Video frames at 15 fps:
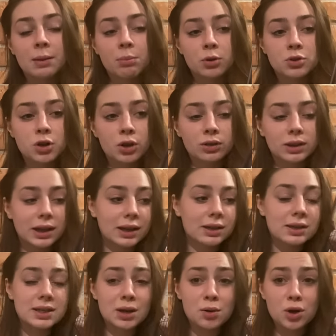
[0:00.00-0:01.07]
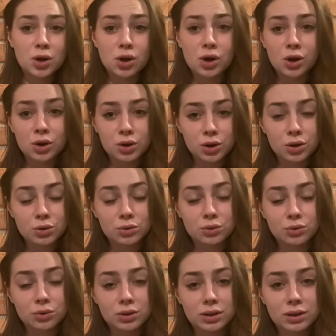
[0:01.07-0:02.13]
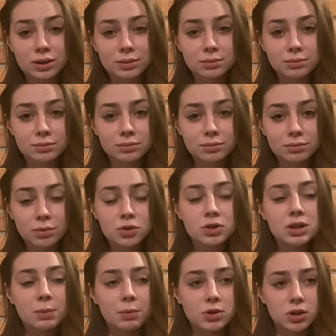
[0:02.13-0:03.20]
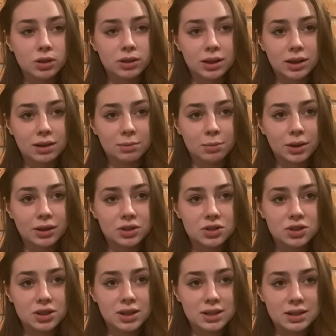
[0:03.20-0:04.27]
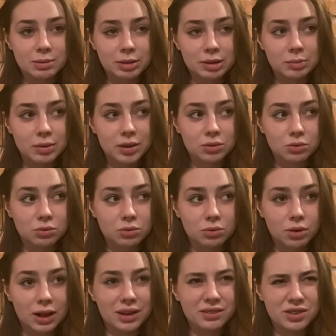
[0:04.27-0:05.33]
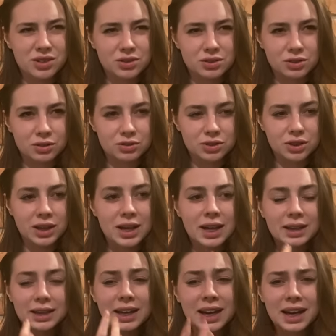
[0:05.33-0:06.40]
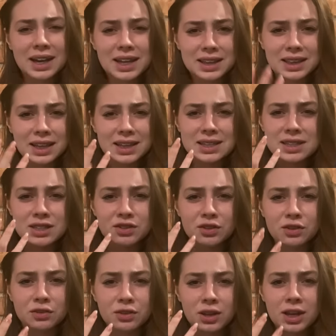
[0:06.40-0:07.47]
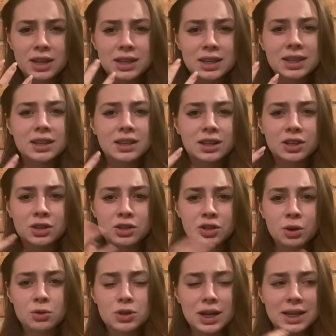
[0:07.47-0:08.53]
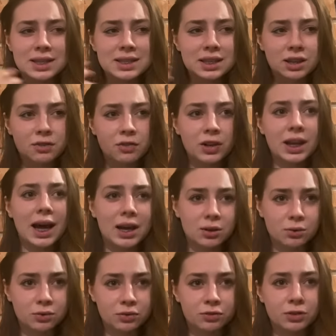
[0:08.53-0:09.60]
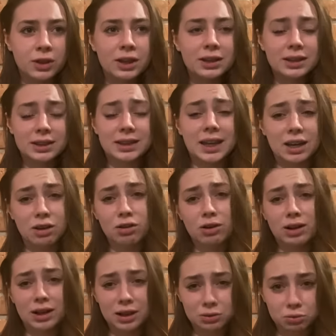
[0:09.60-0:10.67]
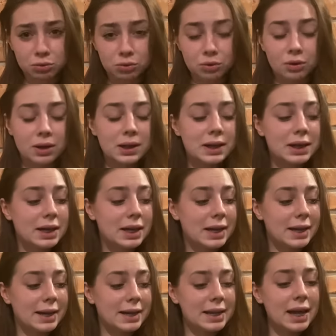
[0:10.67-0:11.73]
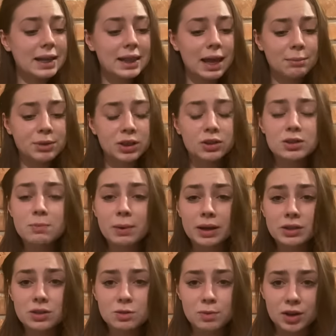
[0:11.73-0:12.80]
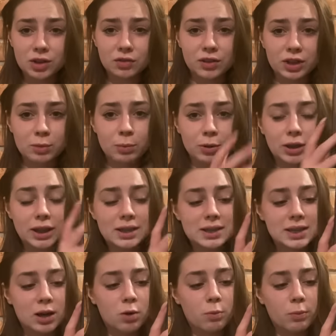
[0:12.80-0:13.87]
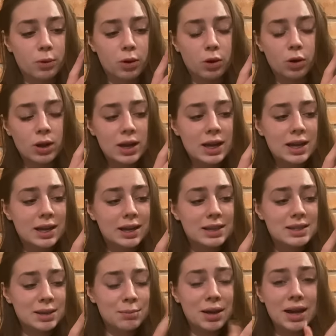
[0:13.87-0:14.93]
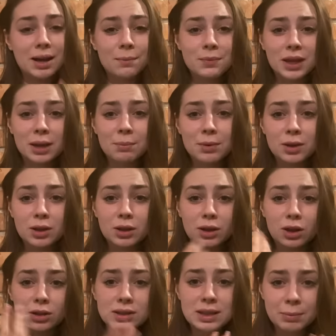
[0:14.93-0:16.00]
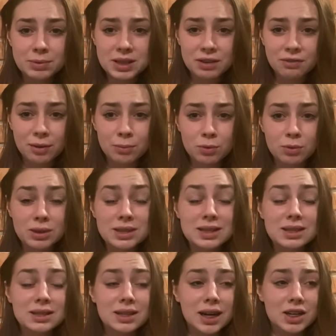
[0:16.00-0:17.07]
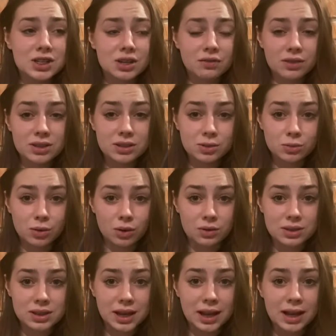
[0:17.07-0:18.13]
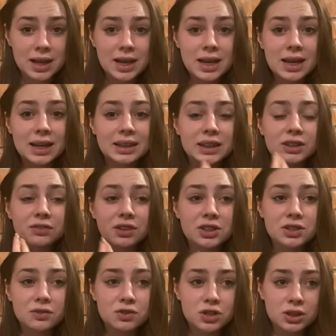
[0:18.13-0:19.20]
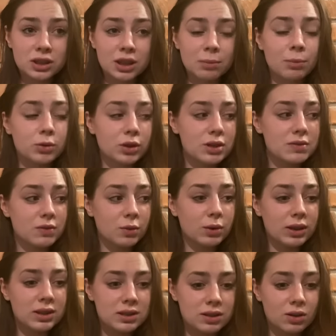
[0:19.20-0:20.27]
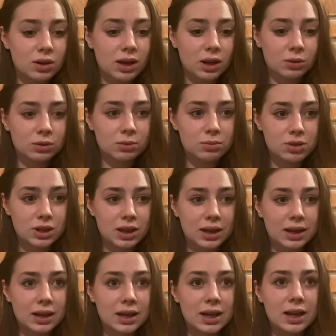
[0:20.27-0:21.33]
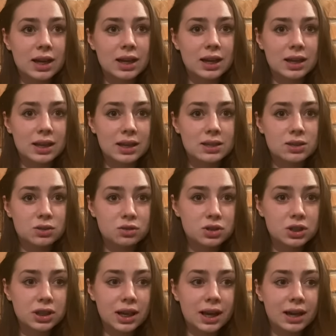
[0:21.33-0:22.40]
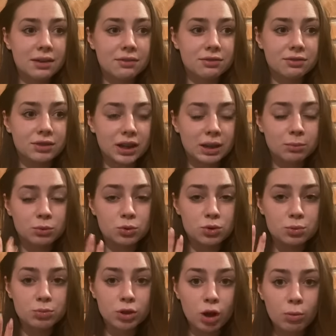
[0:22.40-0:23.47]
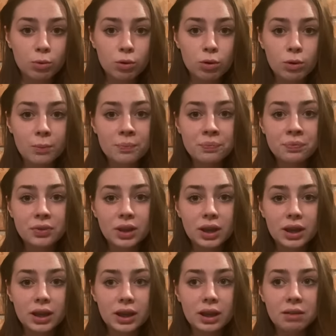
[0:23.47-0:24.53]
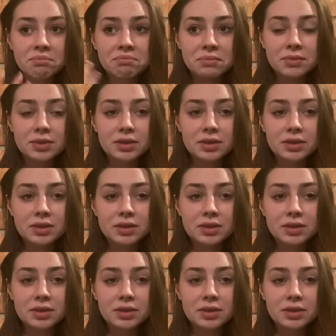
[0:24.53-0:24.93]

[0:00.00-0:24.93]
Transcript: Początek całego horroru, um, może nie początek, bo ja też się nie znam na tym gatunku, ale wiecie o co chodzi. Taka jedna z, y, książka z tych filarów tego gatunku. E, jak dla mnie to jest bardzo zmarnowany potencjał, bo sama jakby koncepcja fabuły jest strasznie fascynująca i te dwie dziewczynki, bo to jest w ogóle historia o tym, że e, jest rodzina w takim dużym domu i